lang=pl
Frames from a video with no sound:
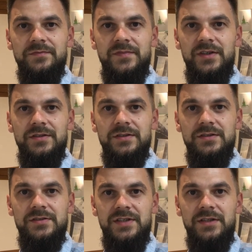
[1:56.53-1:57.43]
Ten
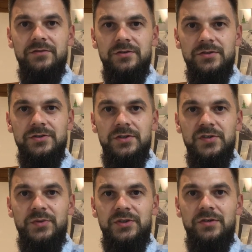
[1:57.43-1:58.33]
stan wolności
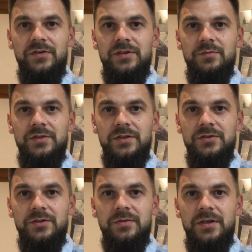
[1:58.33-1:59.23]
jest podarowany mnie i
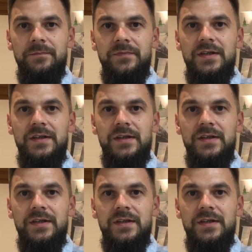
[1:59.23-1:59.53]
Tobie